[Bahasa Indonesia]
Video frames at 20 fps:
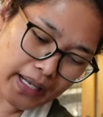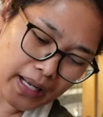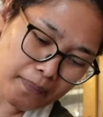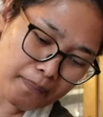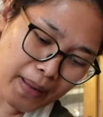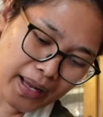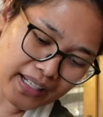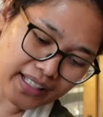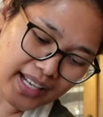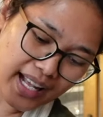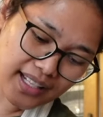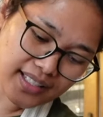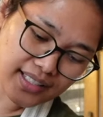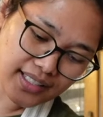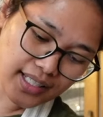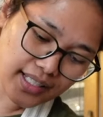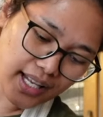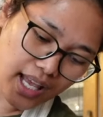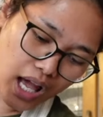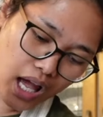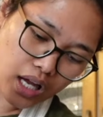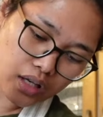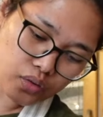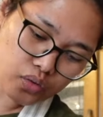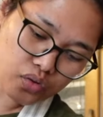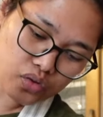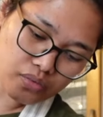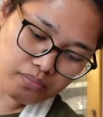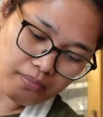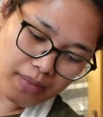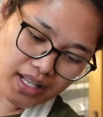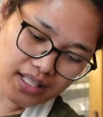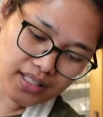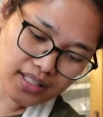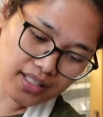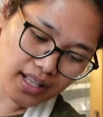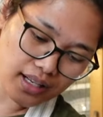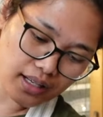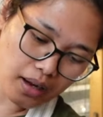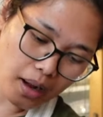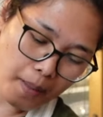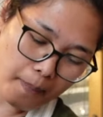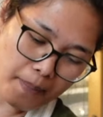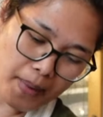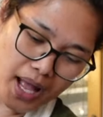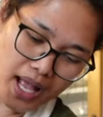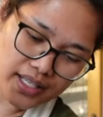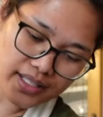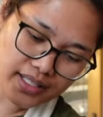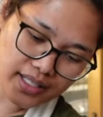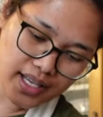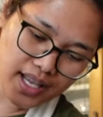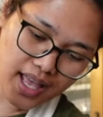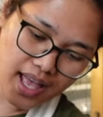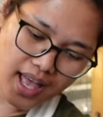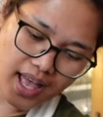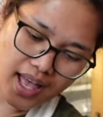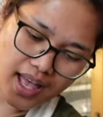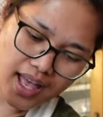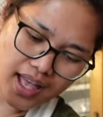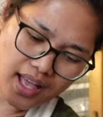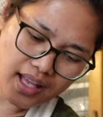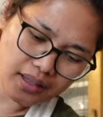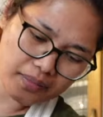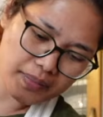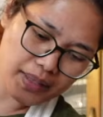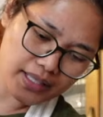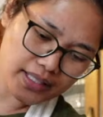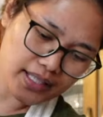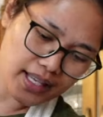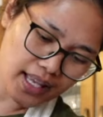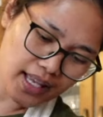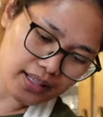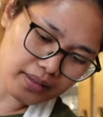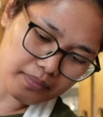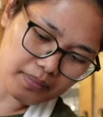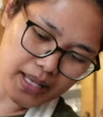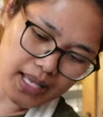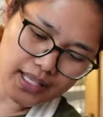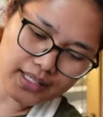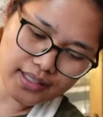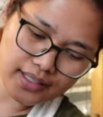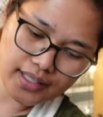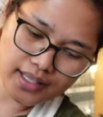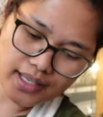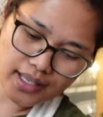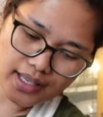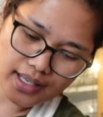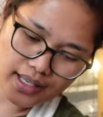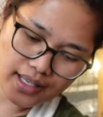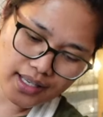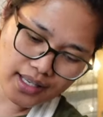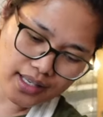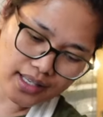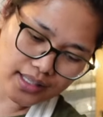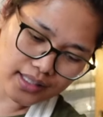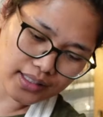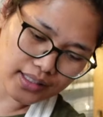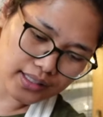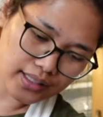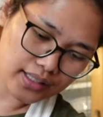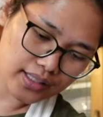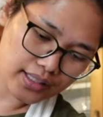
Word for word: penggemar nasi jadi harus masak banyak banyak banyak